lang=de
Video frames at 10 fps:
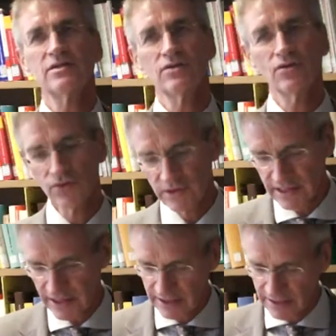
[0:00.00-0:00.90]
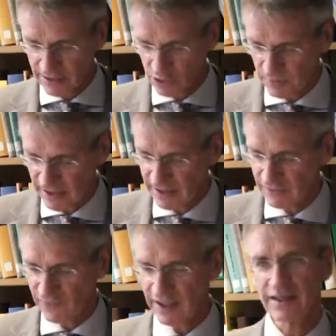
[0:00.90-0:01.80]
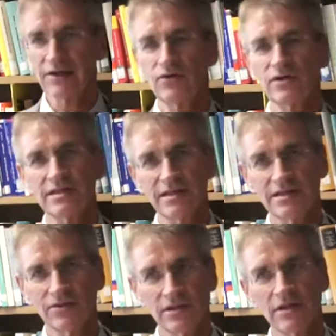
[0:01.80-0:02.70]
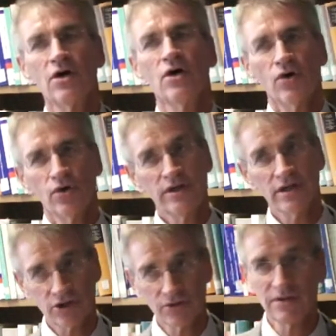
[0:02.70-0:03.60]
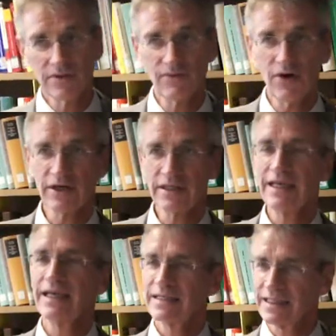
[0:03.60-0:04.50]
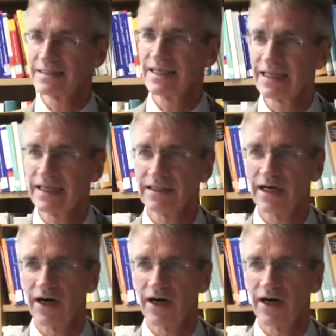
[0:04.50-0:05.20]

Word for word: ist in unzähligen Gesprächen, Verhandlungen, Sitzungen, 100 Stunden Wochen tatsächlich